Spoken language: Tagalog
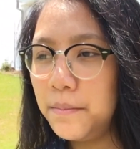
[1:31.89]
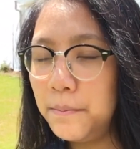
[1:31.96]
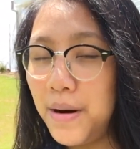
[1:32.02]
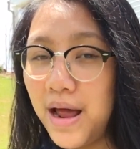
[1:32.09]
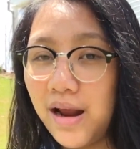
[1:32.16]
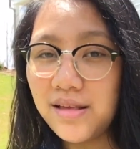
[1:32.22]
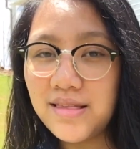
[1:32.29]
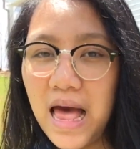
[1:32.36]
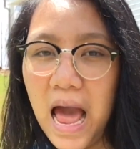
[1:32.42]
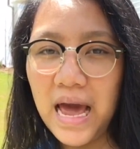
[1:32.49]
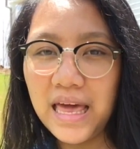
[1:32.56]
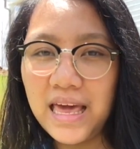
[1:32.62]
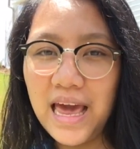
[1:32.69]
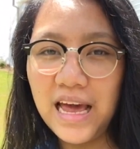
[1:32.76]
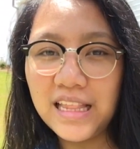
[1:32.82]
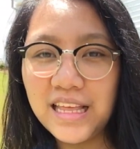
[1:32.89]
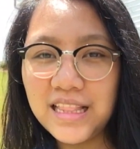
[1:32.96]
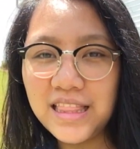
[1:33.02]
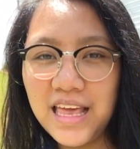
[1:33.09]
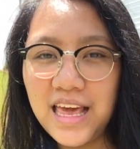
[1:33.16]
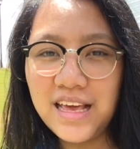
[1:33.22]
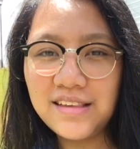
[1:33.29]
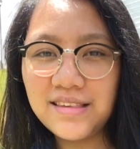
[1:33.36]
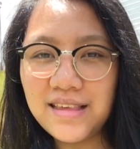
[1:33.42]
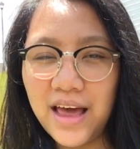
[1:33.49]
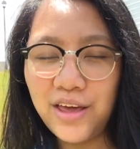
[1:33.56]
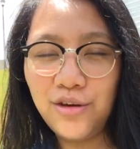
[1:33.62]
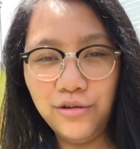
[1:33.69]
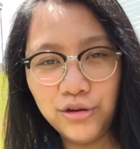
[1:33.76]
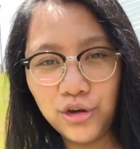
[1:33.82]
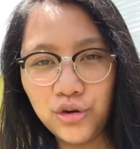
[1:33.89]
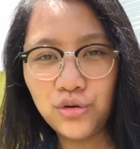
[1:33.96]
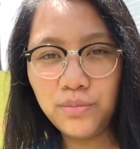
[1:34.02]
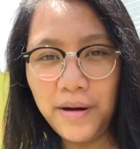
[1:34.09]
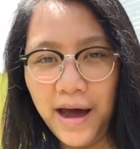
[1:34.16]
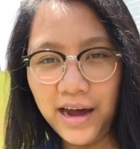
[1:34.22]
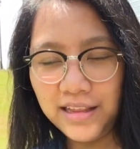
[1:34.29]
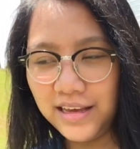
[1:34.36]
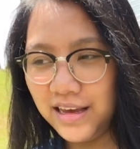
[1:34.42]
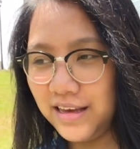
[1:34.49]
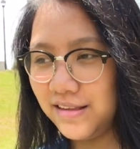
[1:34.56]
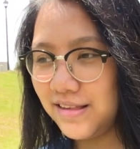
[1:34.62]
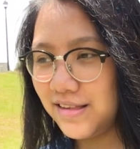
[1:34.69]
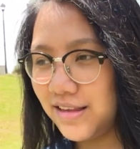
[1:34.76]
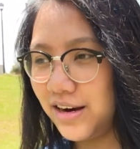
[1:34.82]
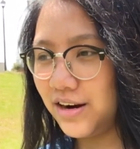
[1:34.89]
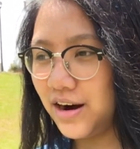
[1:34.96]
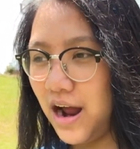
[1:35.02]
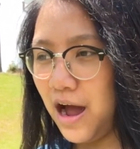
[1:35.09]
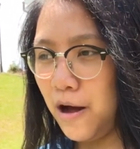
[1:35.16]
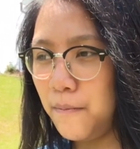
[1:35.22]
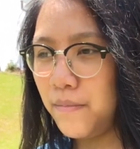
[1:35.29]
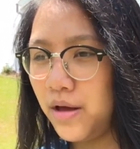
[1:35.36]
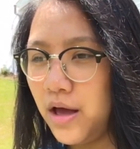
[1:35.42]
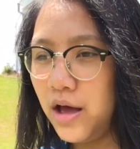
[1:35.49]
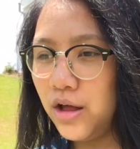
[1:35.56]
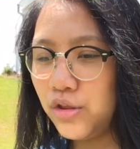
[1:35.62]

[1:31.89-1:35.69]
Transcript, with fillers: para sa aking editing sa YouTube at Instagram.